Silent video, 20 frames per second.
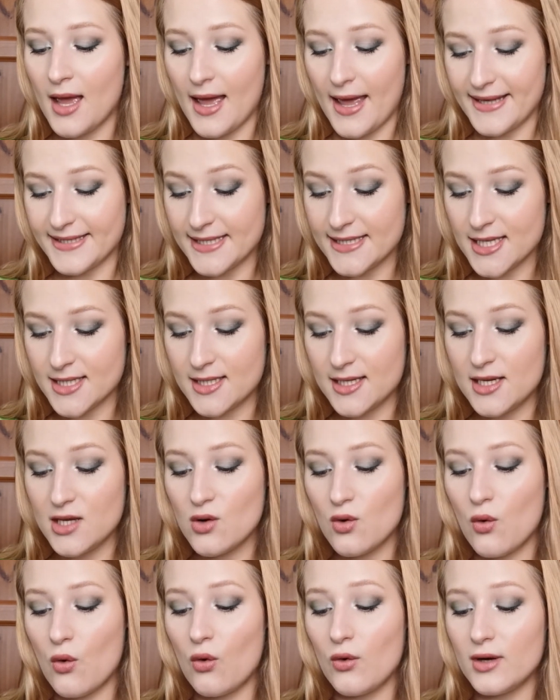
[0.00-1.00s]
è senza
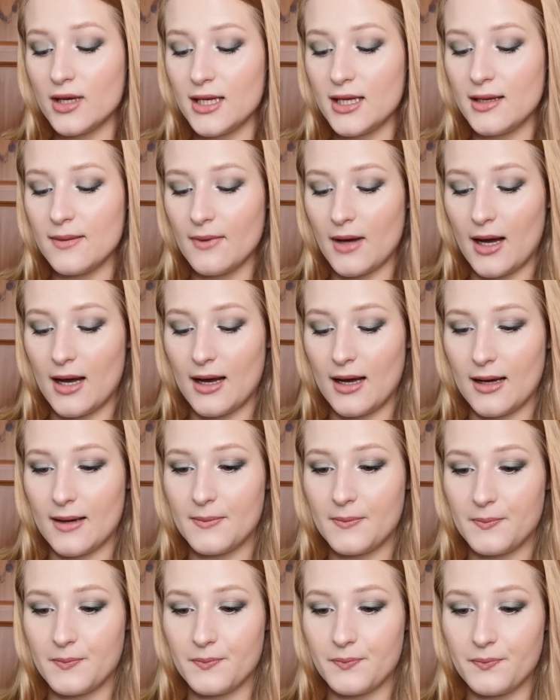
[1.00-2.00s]
siliconi, ha
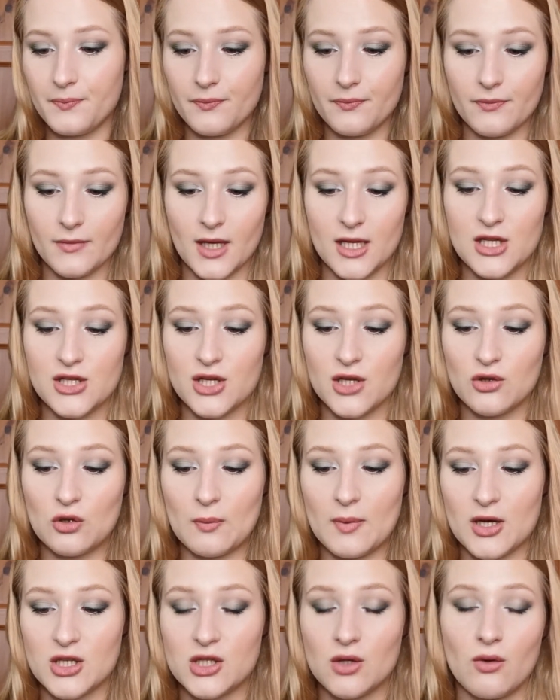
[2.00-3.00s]
um, il
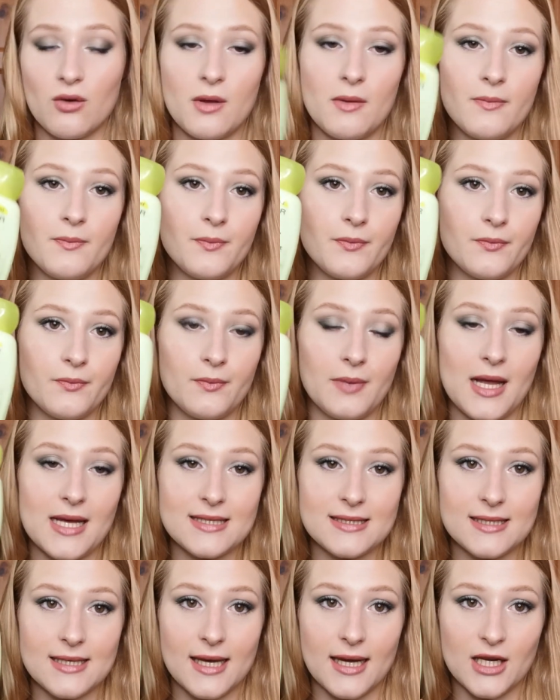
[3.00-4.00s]
100% di mm,
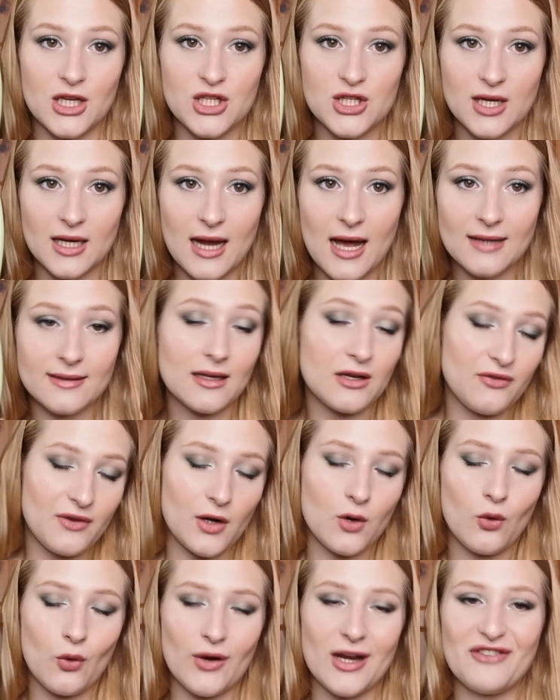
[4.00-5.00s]
plastica riciclata, il
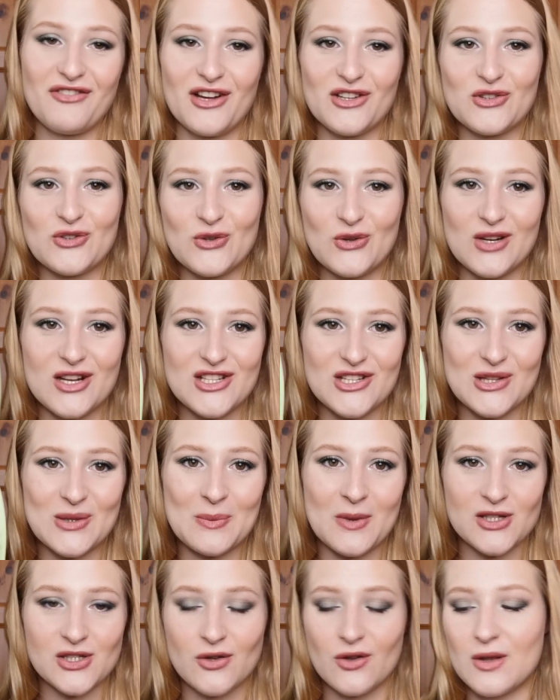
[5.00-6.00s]
flacone è fatto con il
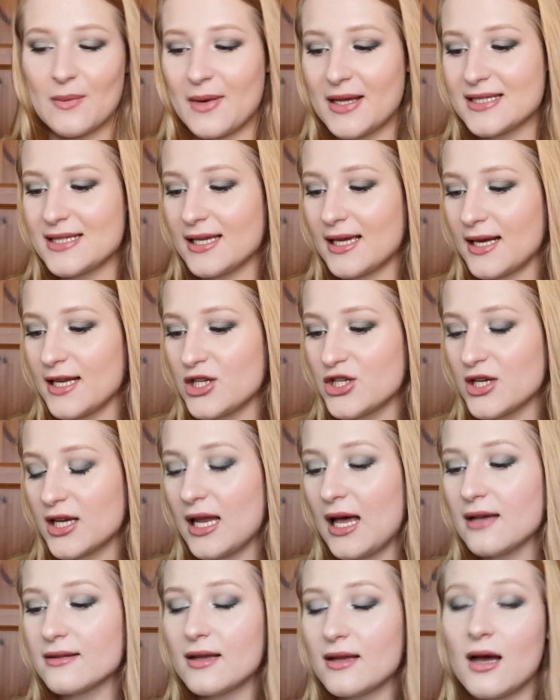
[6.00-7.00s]
100% di plastica
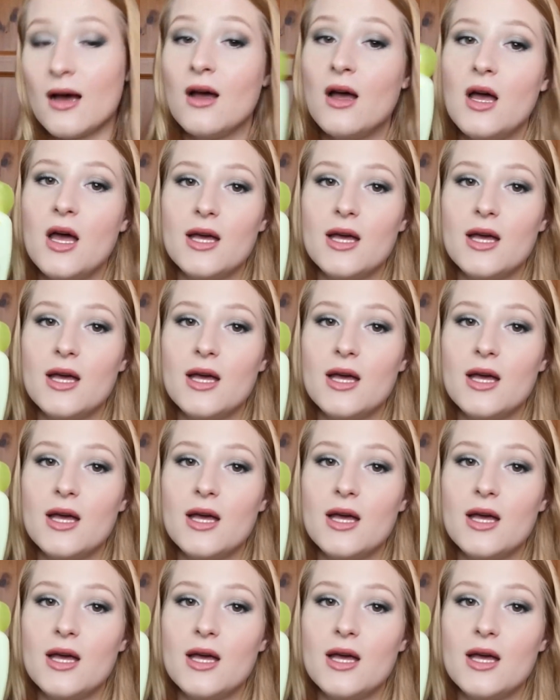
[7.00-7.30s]
riciclata,